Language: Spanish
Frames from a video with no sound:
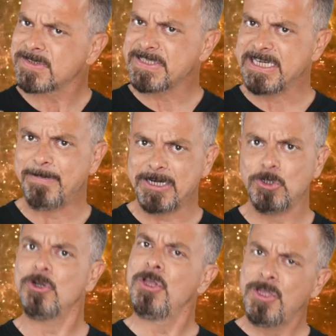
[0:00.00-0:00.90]
Sin
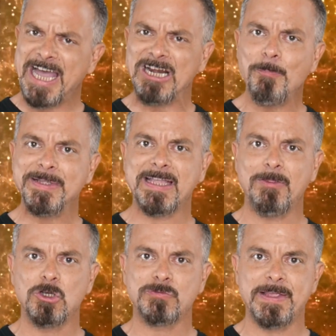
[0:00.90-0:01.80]
embargo, han
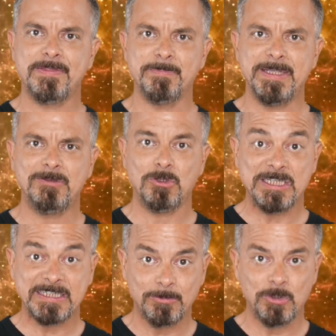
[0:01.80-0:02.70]
aumentado los fallecimientos
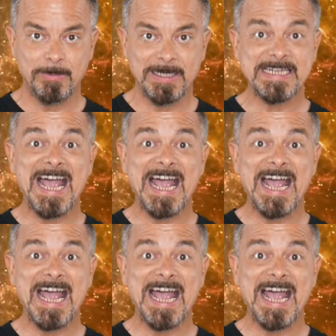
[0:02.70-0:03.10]
atribuibles